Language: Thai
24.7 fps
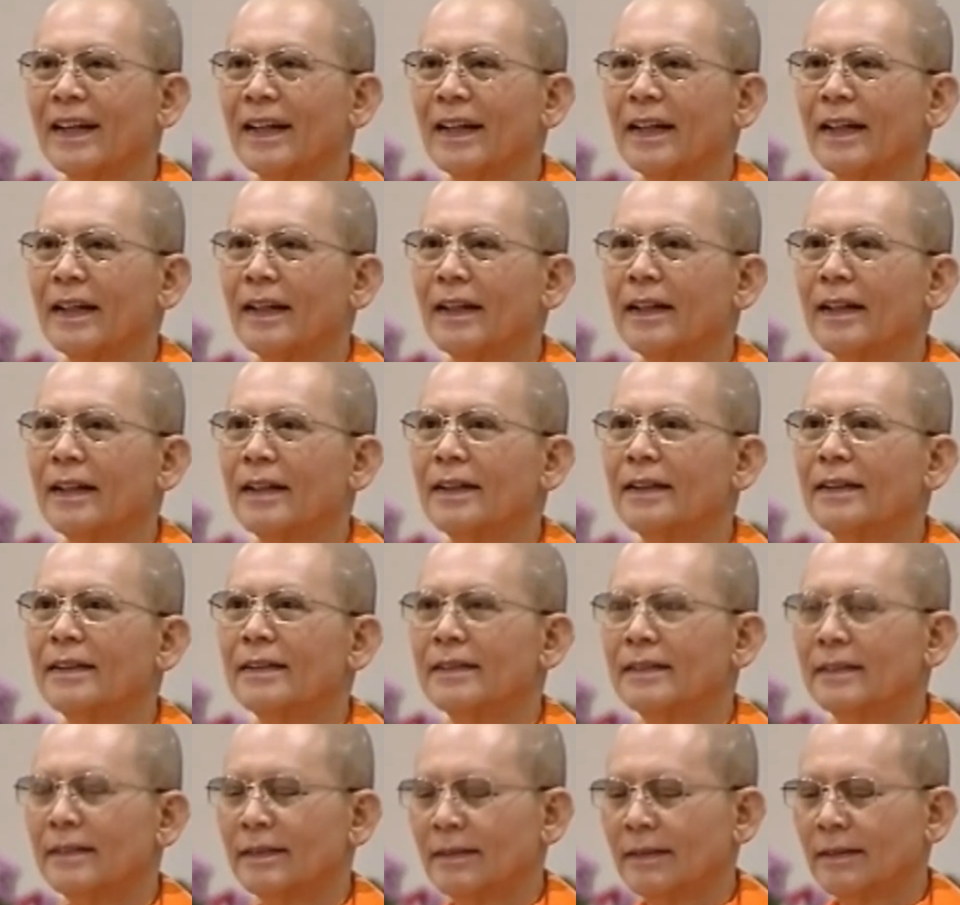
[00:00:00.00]
อะไรกันเนี่ย
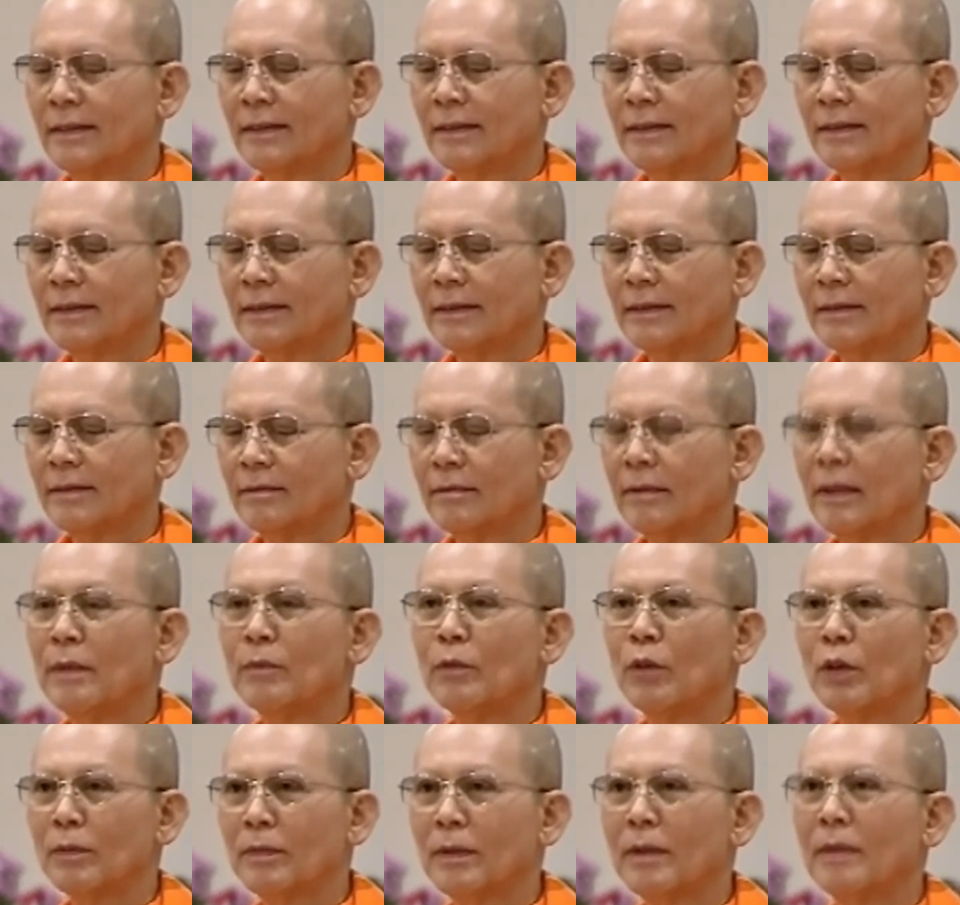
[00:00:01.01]
ไม่
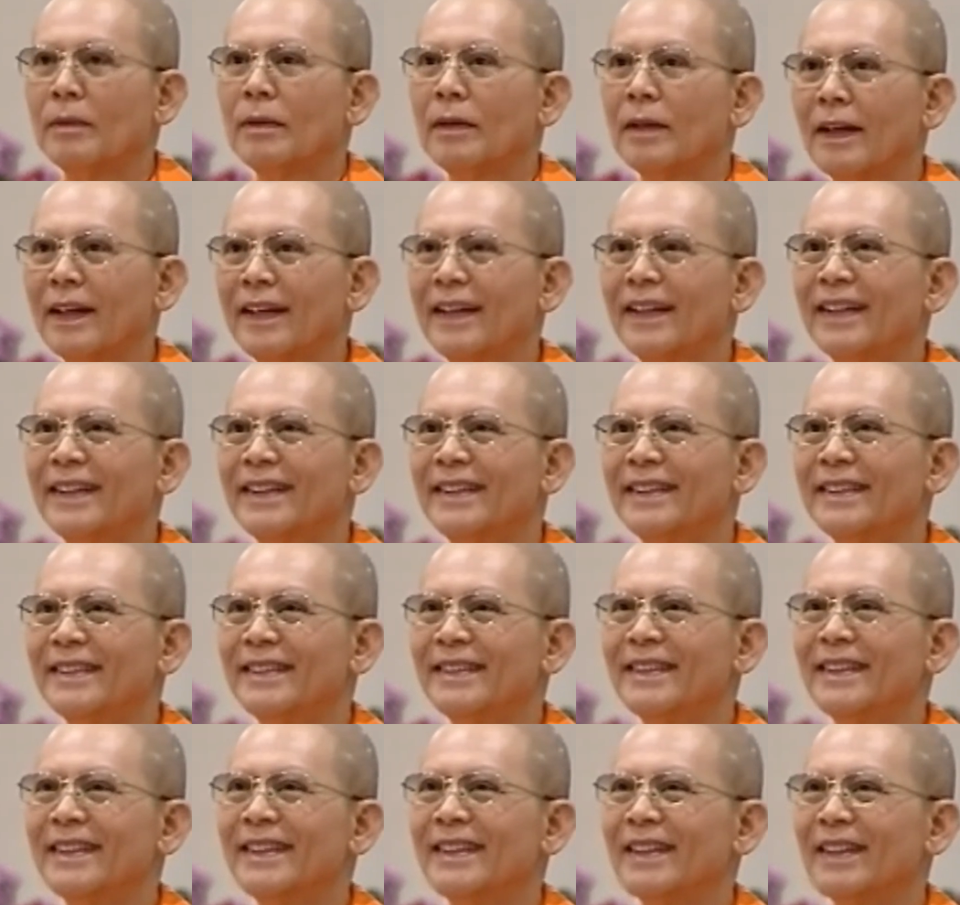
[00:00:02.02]
หมดไม่เป็นไร
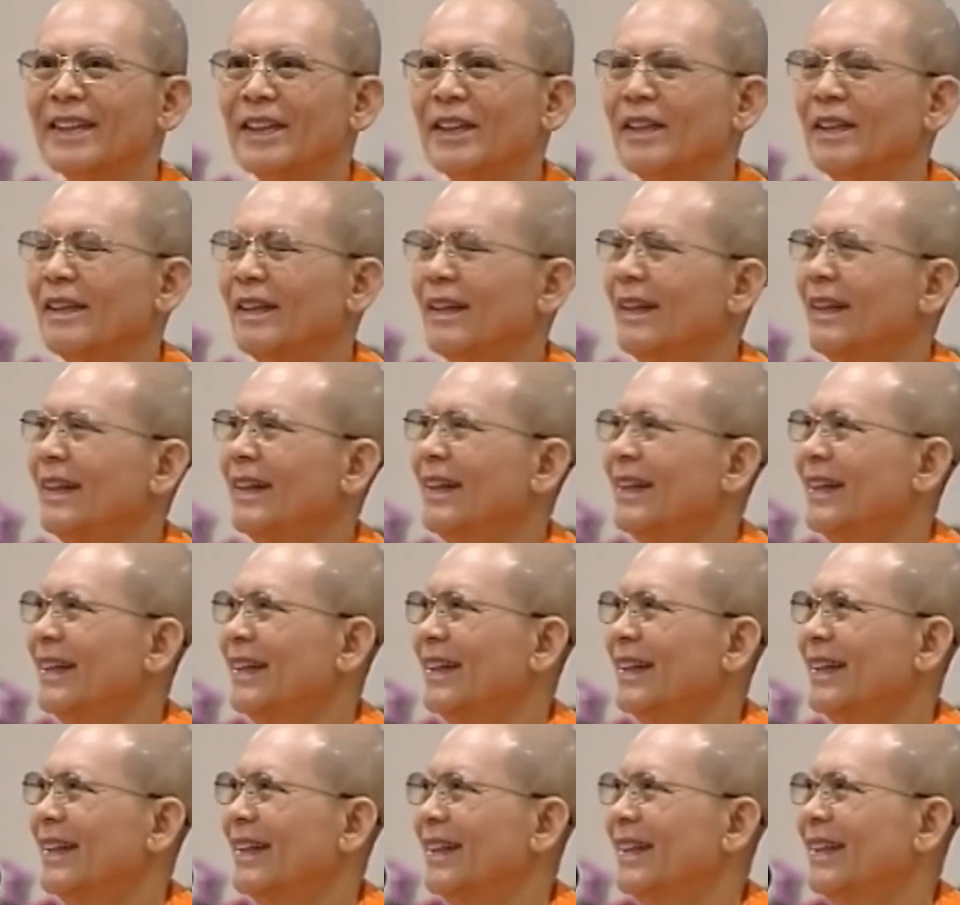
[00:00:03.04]
เอออย่างนี้นะ
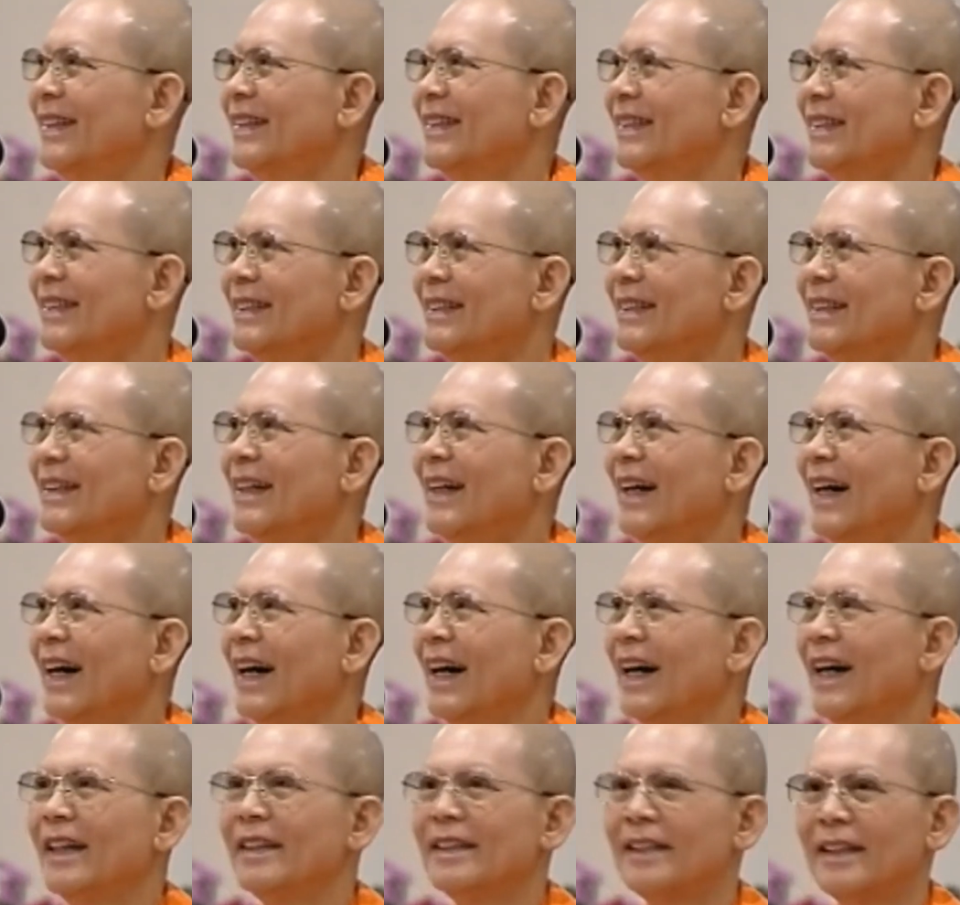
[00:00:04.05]

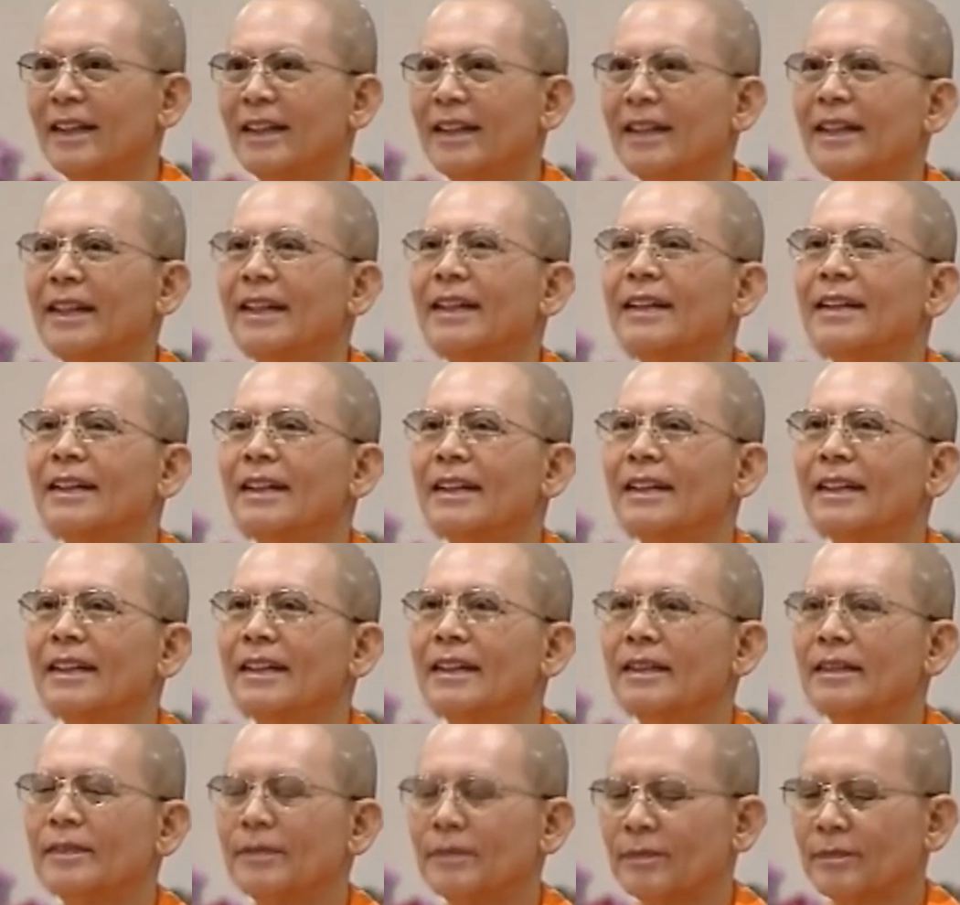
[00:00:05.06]
อาทีละนิดเงิน
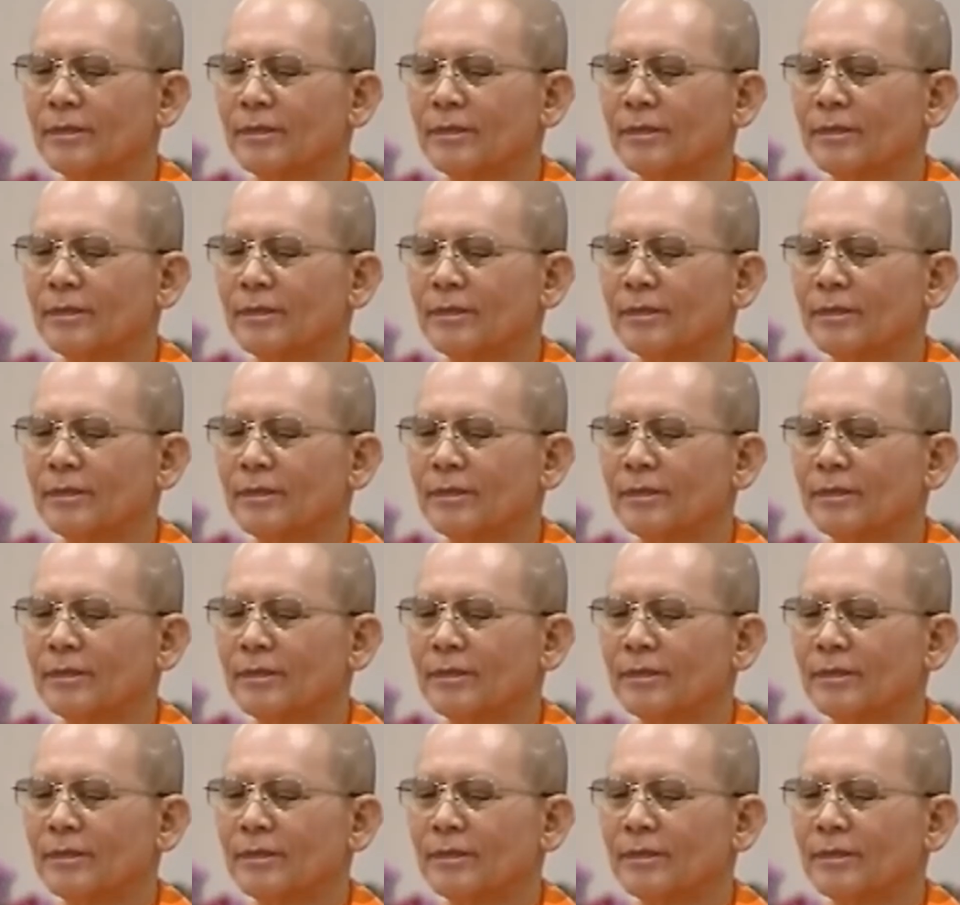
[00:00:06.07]
นะ